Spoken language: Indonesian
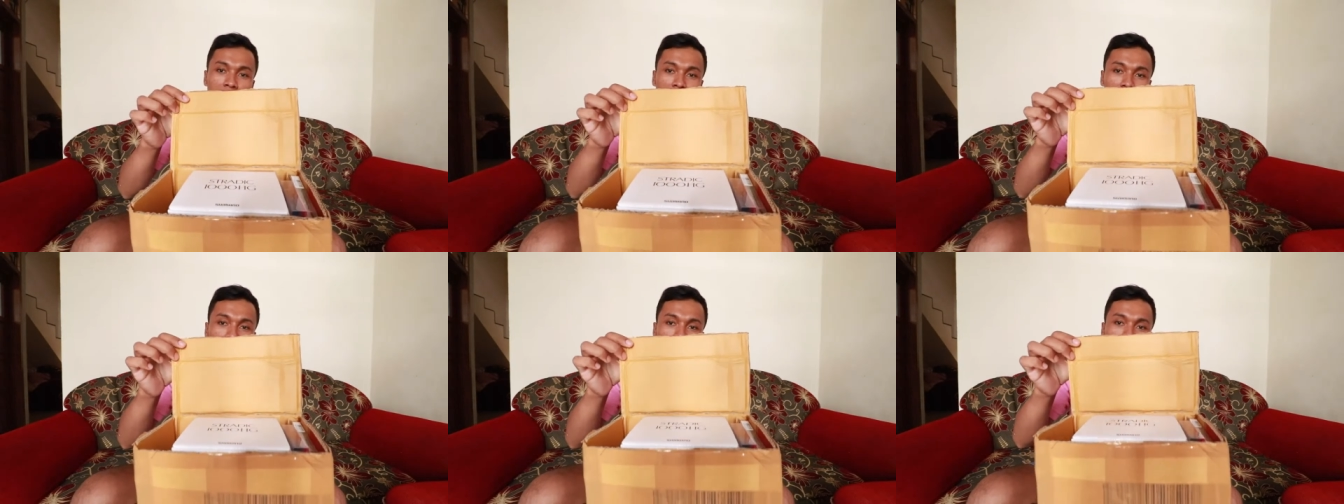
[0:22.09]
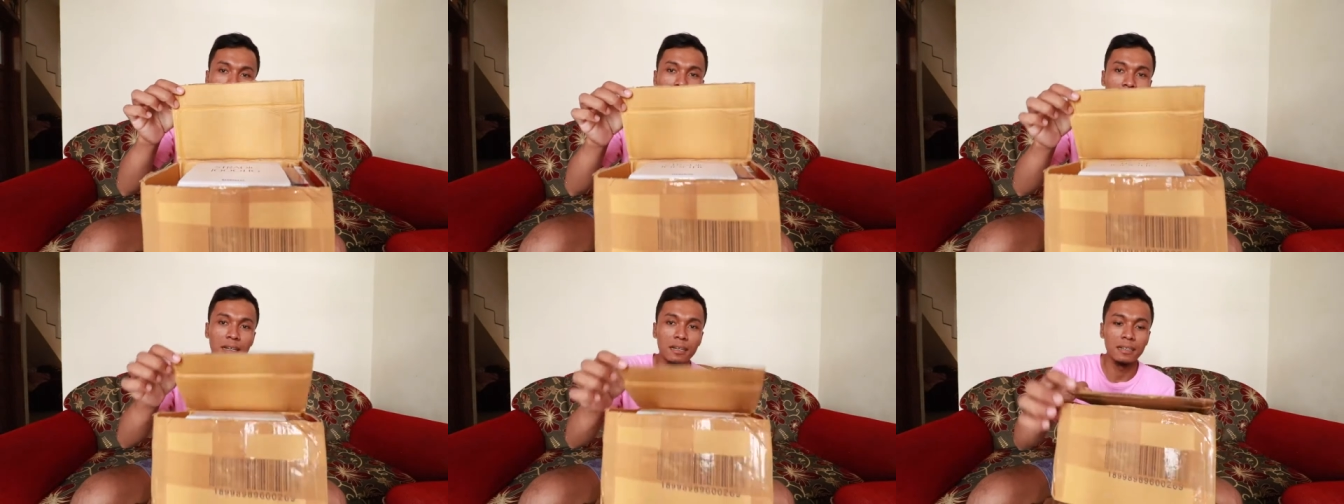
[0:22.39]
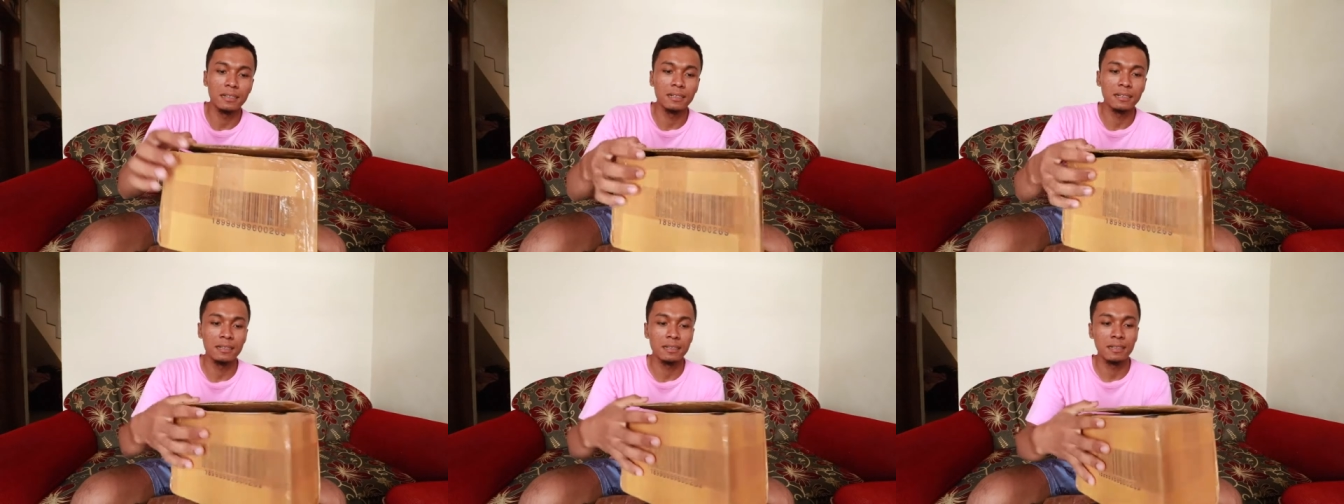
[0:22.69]
Ini dia
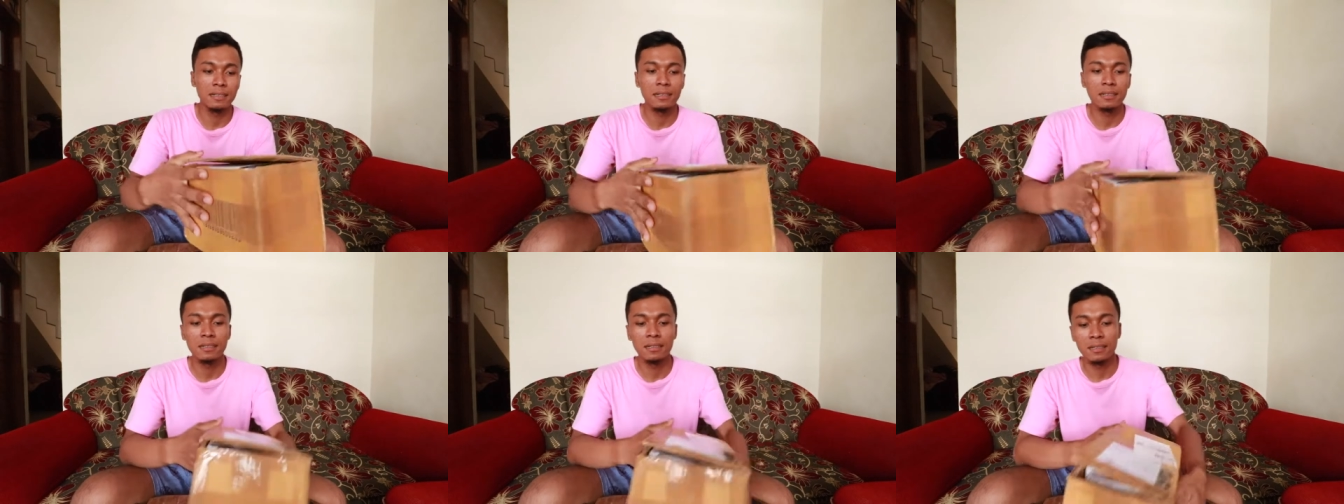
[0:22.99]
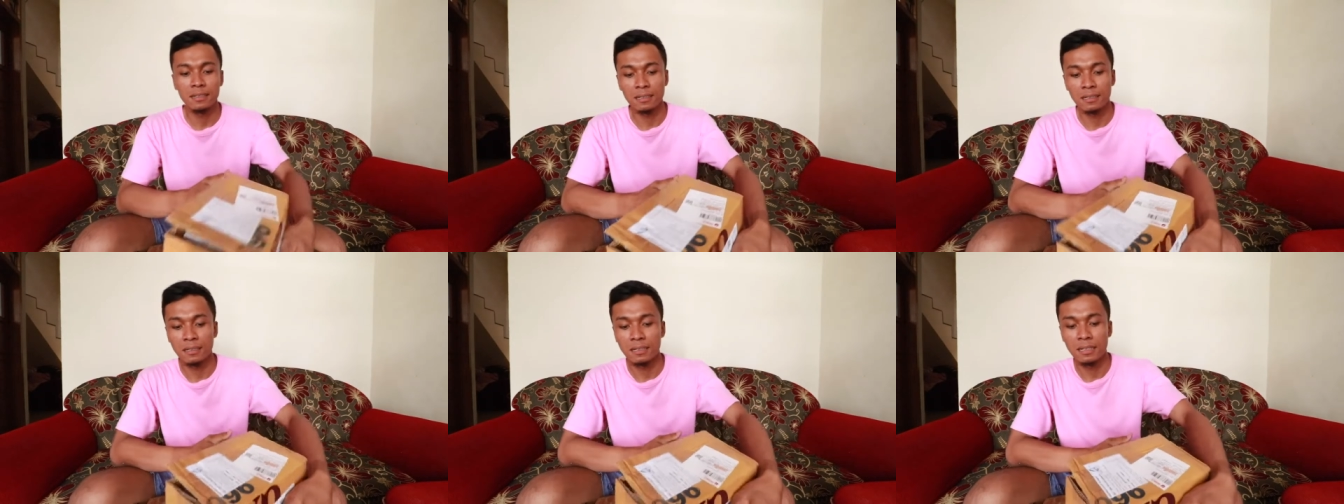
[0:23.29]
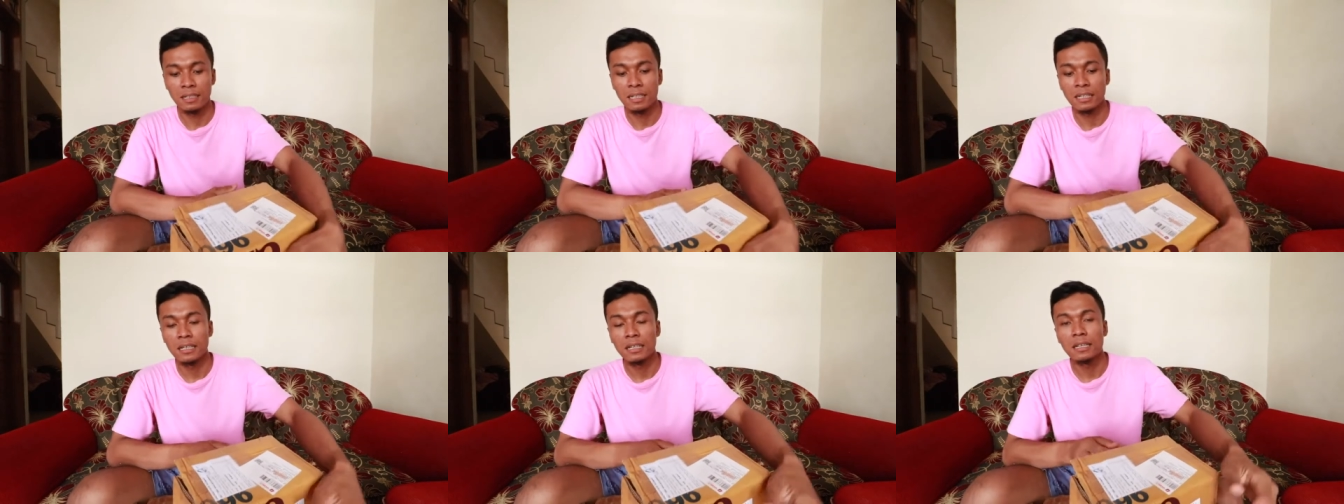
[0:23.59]

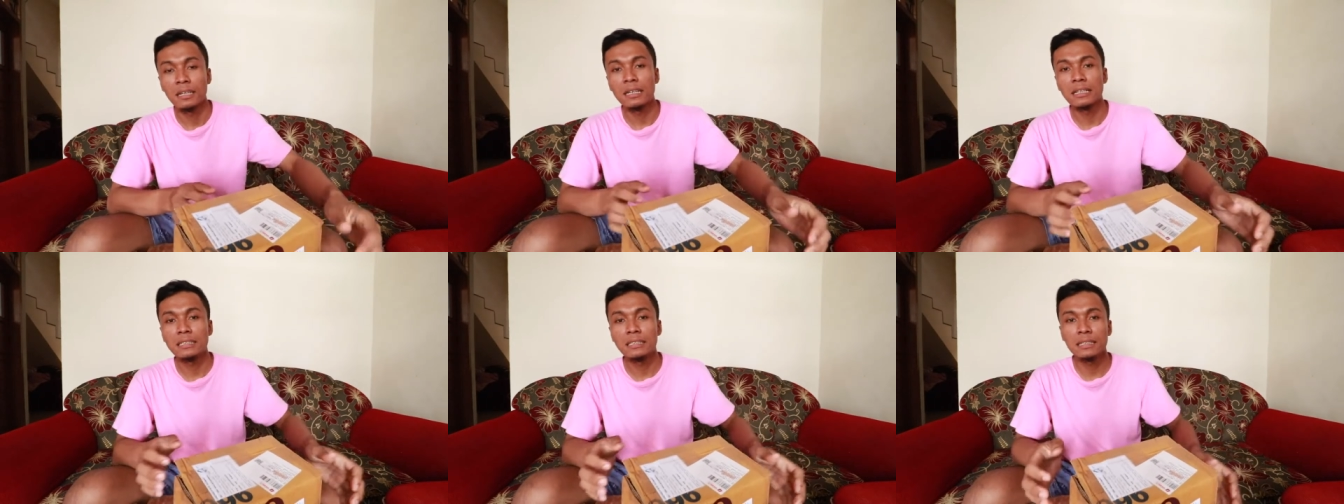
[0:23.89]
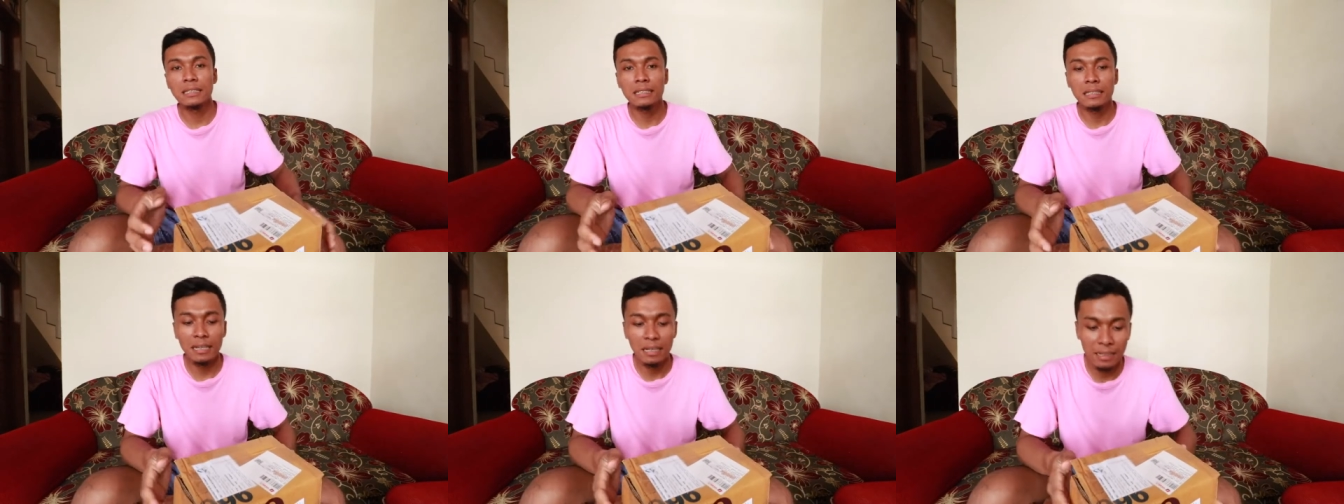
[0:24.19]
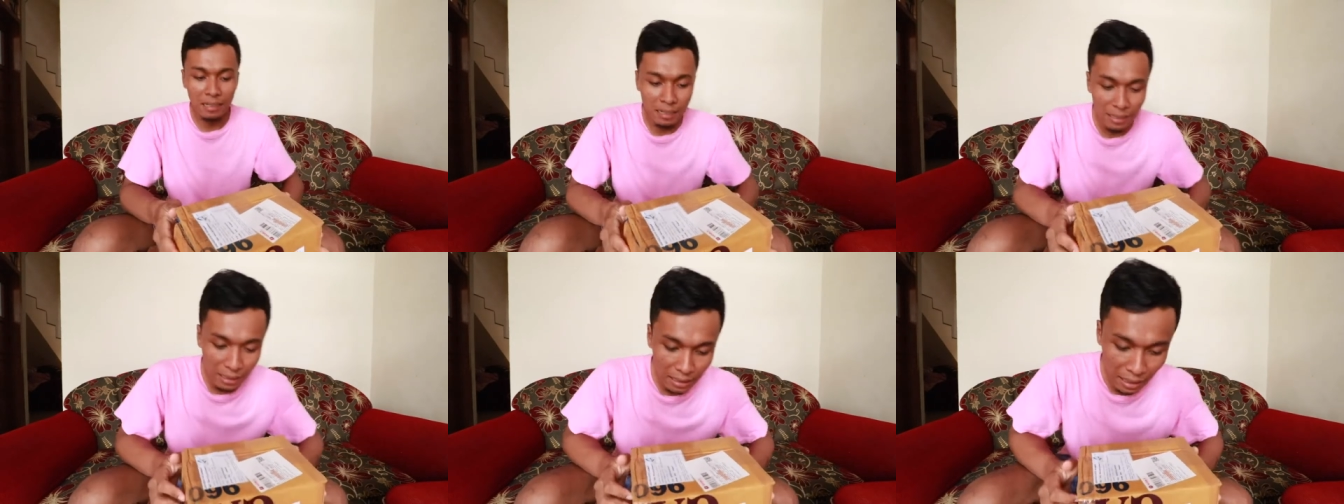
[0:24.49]
Isinya
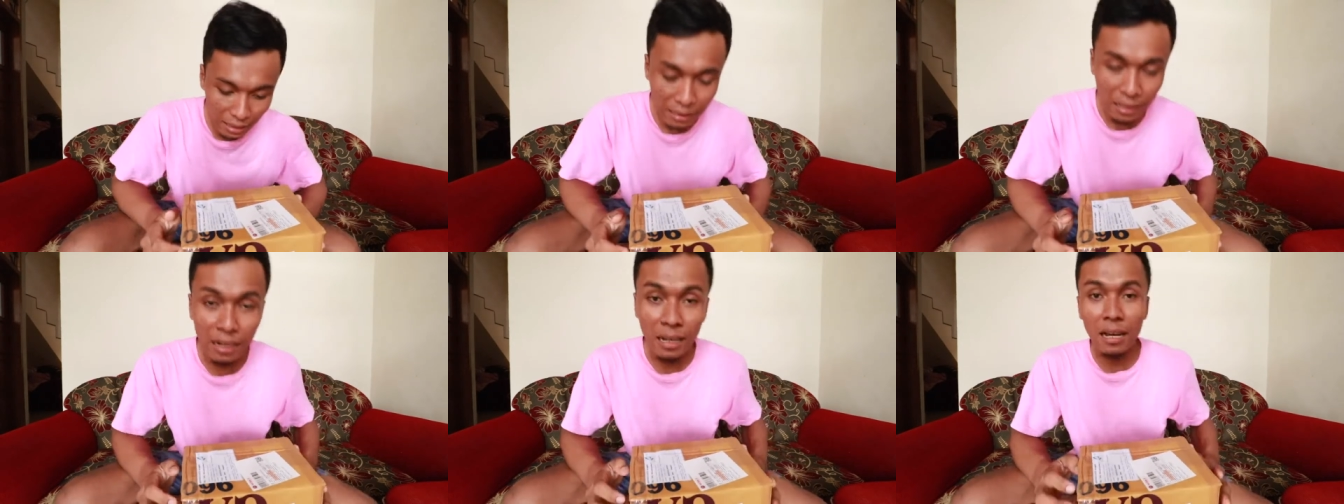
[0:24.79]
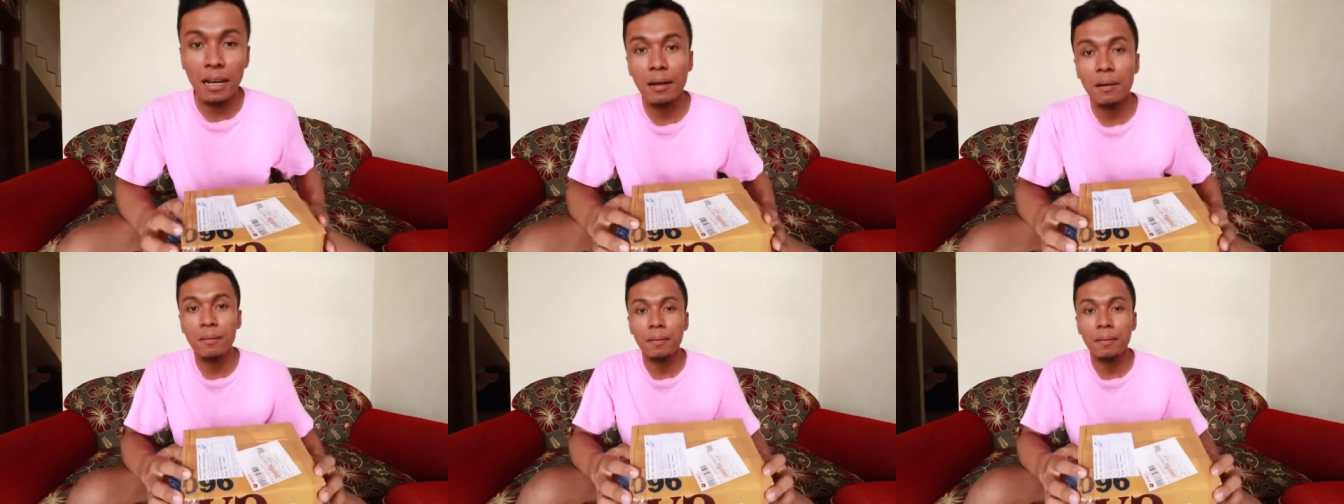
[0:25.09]
ini adalah